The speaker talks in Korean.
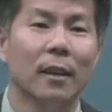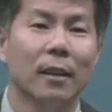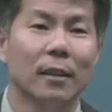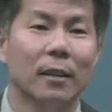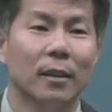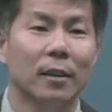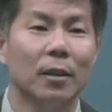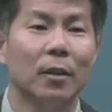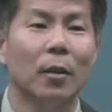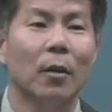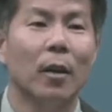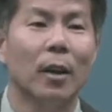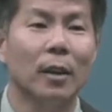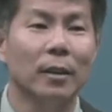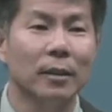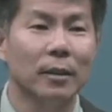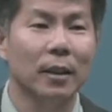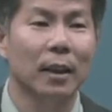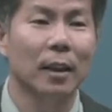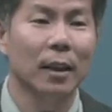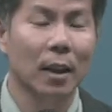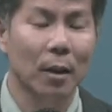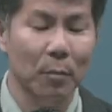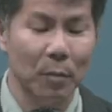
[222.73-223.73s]
그러한
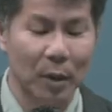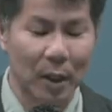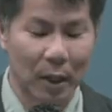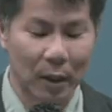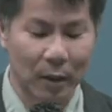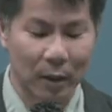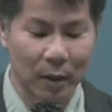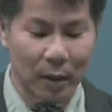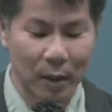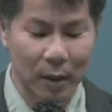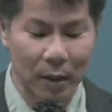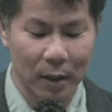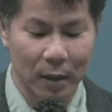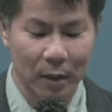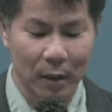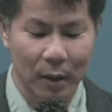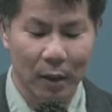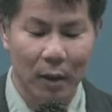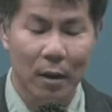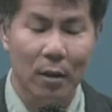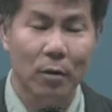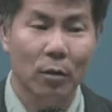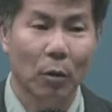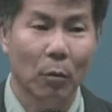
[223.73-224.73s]
사람이 아니라
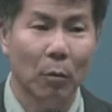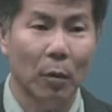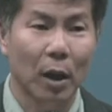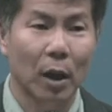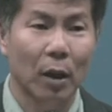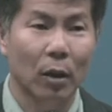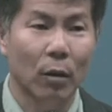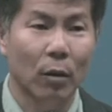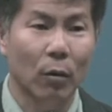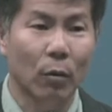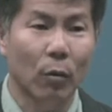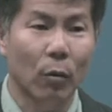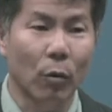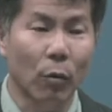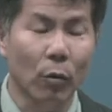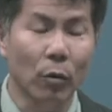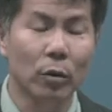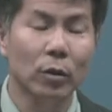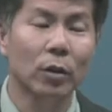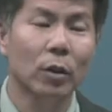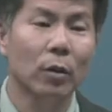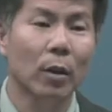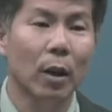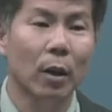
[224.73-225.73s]
정말
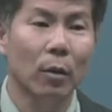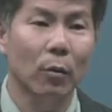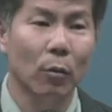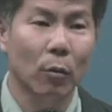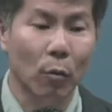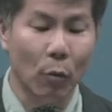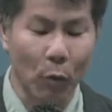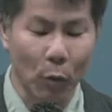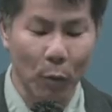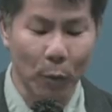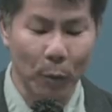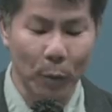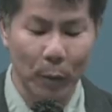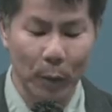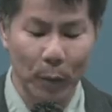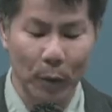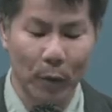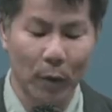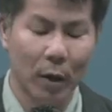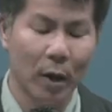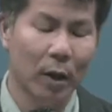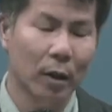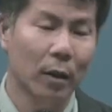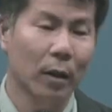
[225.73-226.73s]
공정하고
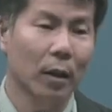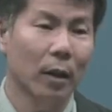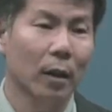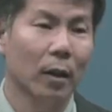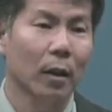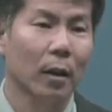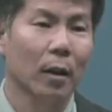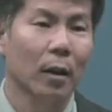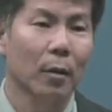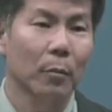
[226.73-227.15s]
공평하게